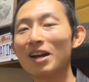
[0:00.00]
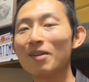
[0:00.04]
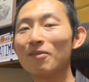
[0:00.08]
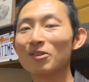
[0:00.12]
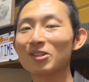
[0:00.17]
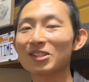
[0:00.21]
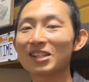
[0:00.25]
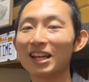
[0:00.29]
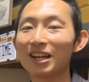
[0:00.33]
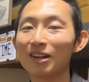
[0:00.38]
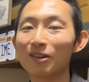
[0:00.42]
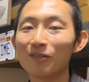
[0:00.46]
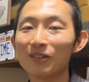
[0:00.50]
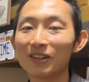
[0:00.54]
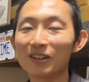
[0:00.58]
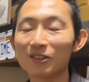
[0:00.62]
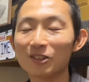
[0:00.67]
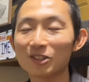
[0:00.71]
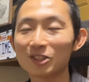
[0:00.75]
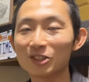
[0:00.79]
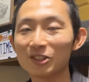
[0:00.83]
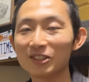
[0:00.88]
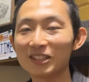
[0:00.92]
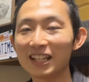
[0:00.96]
回も最後ま
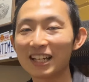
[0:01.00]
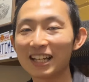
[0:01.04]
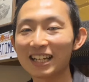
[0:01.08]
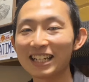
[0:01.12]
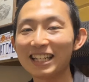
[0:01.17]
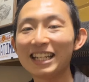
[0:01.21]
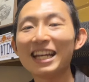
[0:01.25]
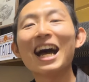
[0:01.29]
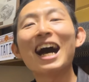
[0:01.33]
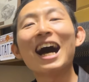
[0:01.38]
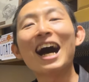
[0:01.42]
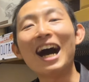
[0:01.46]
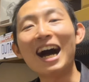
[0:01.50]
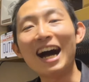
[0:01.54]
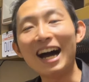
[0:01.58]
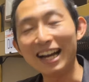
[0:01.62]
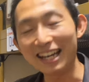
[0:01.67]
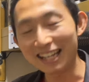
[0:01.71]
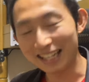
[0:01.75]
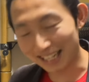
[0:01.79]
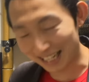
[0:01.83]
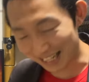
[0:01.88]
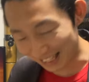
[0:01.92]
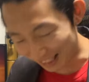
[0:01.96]
でご視聴いただきあり